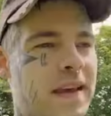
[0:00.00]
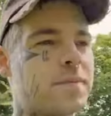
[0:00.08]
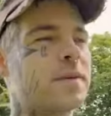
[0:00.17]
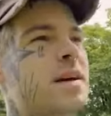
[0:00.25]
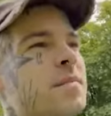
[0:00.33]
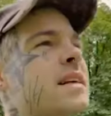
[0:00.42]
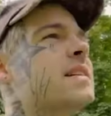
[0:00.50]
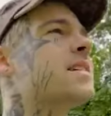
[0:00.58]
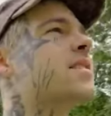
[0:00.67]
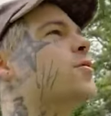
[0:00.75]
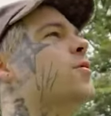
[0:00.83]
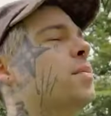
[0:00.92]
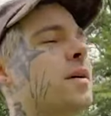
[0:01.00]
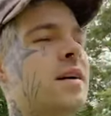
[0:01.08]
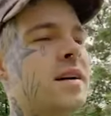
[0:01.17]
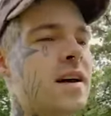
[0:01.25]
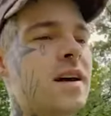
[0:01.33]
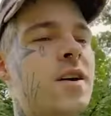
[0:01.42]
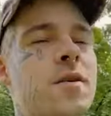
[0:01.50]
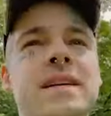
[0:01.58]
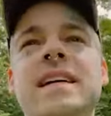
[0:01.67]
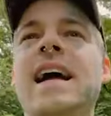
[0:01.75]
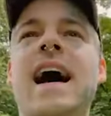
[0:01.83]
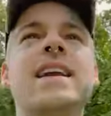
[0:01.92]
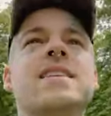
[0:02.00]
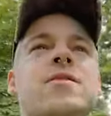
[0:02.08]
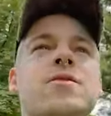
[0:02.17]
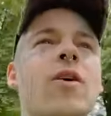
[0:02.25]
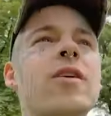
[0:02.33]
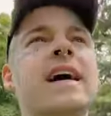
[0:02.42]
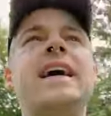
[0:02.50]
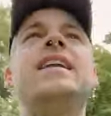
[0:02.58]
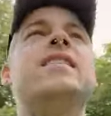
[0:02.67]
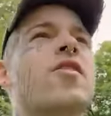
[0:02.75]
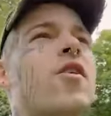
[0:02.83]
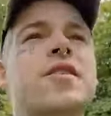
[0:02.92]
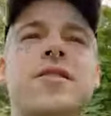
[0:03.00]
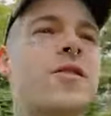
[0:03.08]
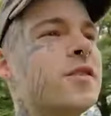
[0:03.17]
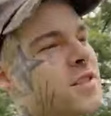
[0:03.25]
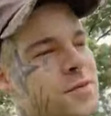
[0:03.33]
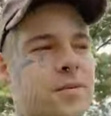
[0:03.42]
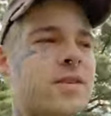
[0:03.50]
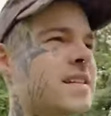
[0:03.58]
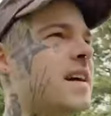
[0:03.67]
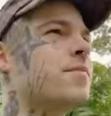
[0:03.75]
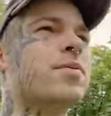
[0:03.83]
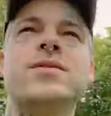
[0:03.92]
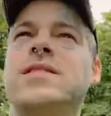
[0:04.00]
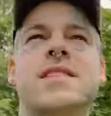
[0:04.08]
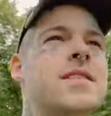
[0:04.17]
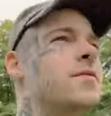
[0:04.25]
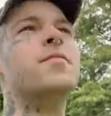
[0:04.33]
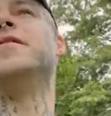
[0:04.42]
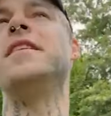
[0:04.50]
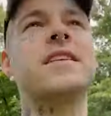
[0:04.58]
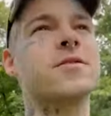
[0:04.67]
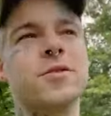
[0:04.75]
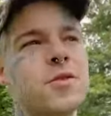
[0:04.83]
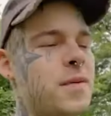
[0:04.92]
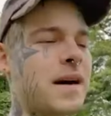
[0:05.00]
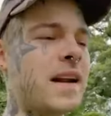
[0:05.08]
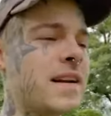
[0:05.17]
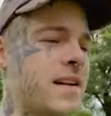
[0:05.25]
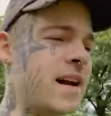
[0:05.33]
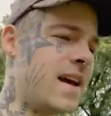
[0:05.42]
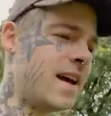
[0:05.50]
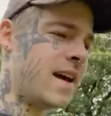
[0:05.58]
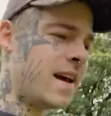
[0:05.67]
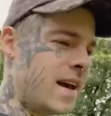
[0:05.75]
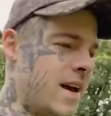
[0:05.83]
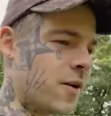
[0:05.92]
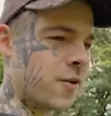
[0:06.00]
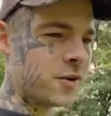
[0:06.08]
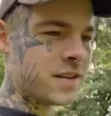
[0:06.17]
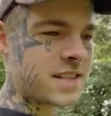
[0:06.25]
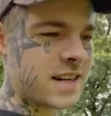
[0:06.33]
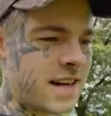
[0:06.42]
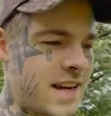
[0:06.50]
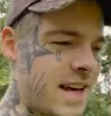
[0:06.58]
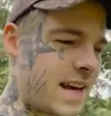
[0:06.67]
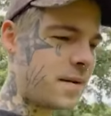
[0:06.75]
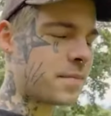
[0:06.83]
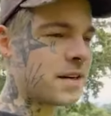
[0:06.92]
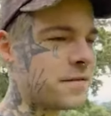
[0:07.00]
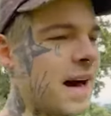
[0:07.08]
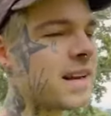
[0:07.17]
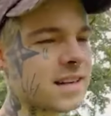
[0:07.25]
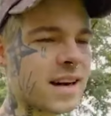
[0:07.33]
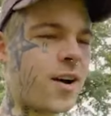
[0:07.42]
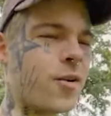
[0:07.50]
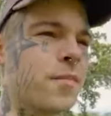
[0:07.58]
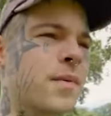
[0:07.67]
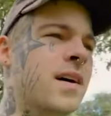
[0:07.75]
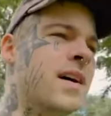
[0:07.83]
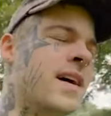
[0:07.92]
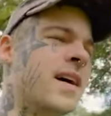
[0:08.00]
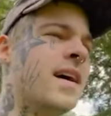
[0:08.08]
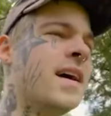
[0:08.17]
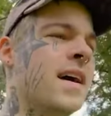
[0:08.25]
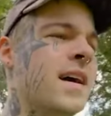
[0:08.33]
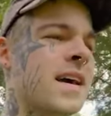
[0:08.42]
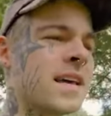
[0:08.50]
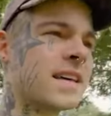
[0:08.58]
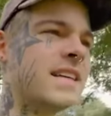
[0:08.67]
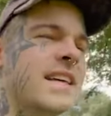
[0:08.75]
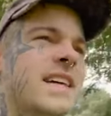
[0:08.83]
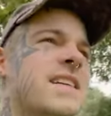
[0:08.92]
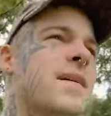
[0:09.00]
ich bin immer dieser Typ, über den alle so toll reden. 99% positive Bewertungen überall. Und im privaten Raum kreiere ich